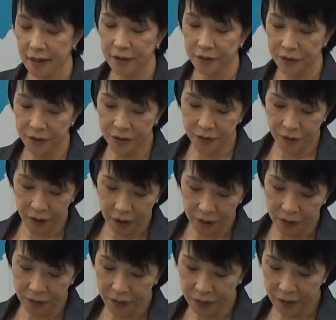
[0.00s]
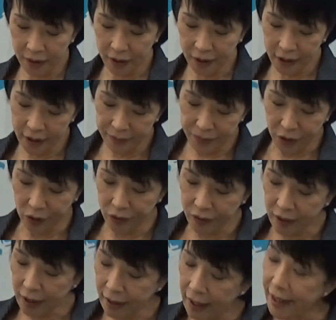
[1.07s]
あのゆうちょ銀行のお考えも
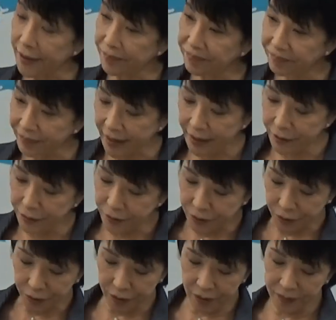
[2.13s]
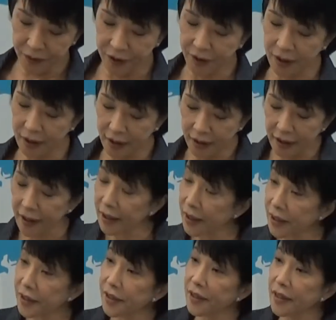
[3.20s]
伺い金融庁ともしっかり連
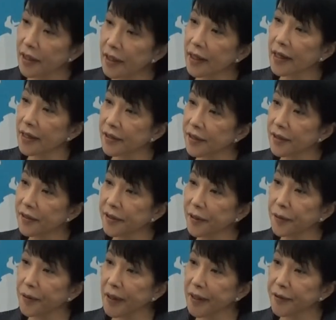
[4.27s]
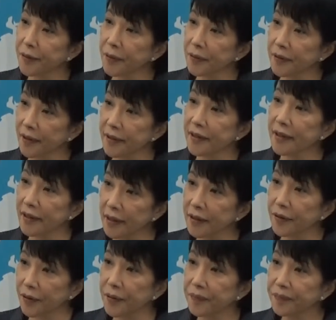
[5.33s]
携しながら審査を加速させた
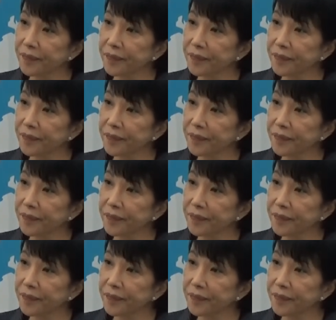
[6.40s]
いと